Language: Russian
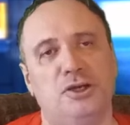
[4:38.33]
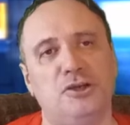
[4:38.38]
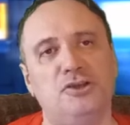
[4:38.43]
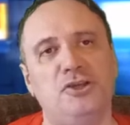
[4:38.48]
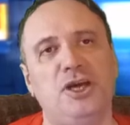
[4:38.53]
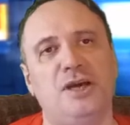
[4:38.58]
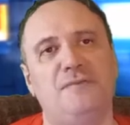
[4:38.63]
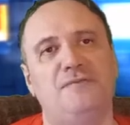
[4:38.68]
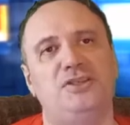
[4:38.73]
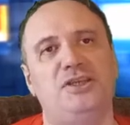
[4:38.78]

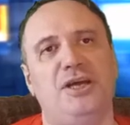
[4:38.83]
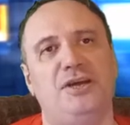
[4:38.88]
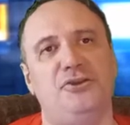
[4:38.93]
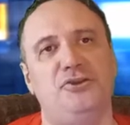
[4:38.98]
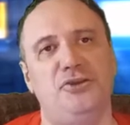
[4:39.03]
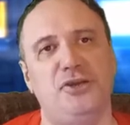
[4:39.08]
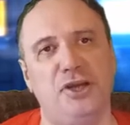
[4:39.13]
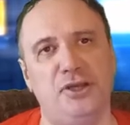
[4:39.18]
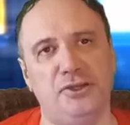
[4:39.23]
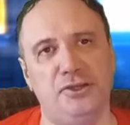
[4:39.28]
где
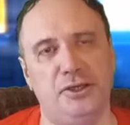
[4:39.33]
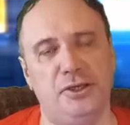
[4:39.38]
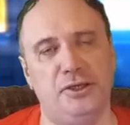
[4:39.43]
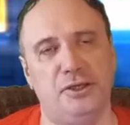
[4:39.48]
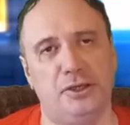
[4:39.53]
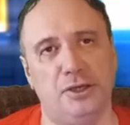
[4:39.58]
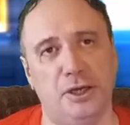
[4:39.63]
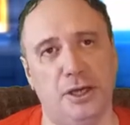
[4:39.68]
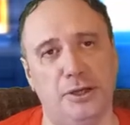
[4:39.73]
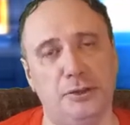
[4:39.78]
взять
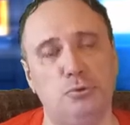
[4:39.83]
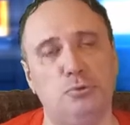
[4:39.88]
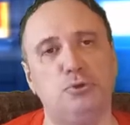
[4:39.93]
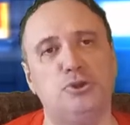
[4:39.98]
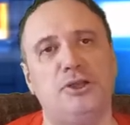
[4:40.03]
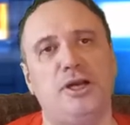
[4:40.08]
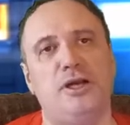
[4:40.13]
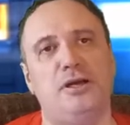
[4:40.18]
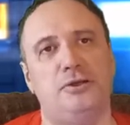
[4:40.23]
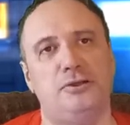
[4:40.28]
деньги для
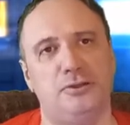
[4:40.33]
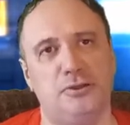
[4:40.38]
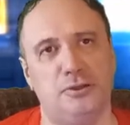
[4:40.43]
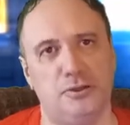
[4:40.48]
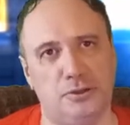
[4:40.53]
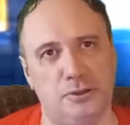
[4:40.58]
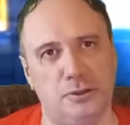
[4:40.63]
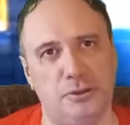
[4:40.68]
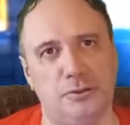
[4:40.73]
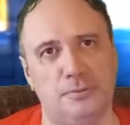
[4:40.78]

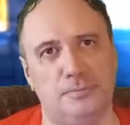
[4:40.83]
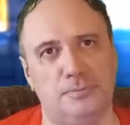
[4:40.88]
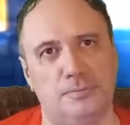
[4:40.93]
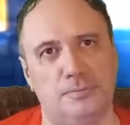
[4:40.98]
индустриализации.